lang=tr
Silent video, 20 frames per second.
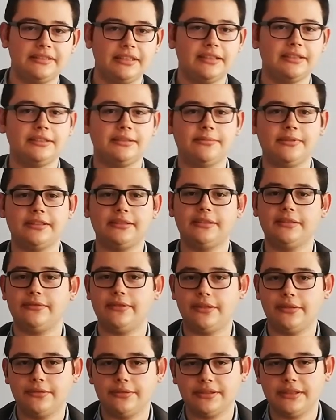Tanzimat'la
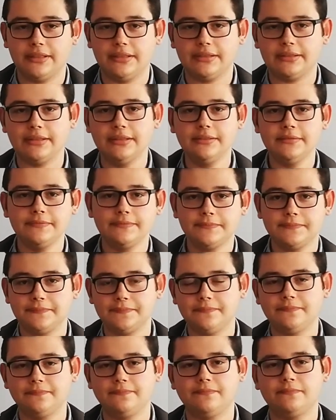falan ee, özellikle. Ee, bu
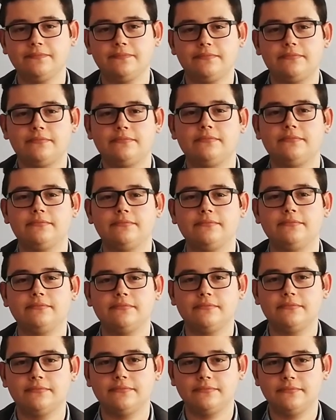Şimdi bir de şey
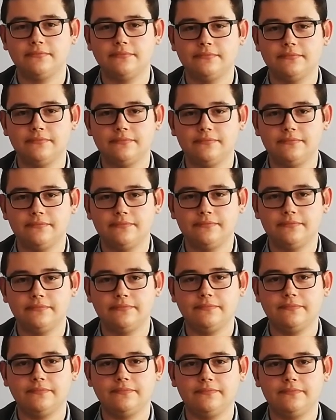vardı. Halk bu
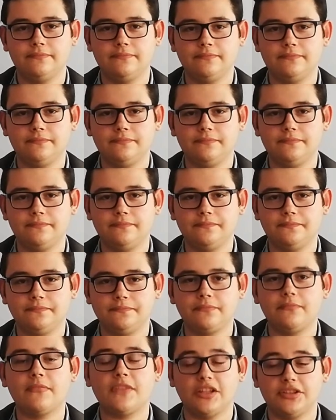çardanla mı
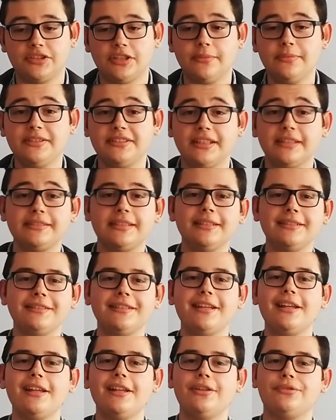hoşlaşmıyor? Tabii zaten
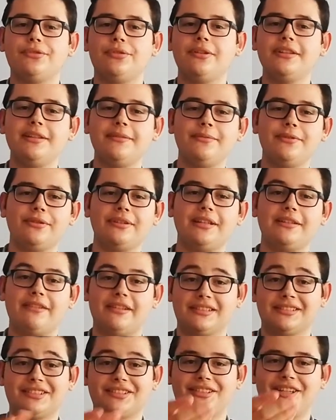şöyle de bir olay
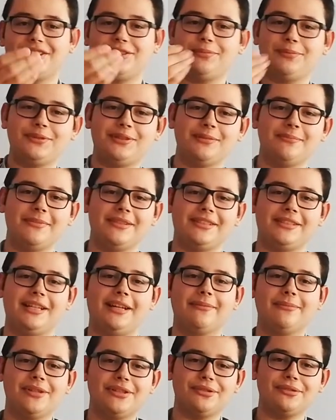vardı. Rasputin
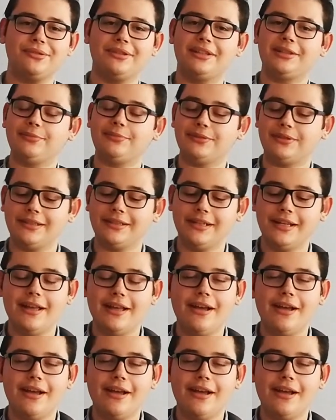mesela, Hı. meşhur Rasputin.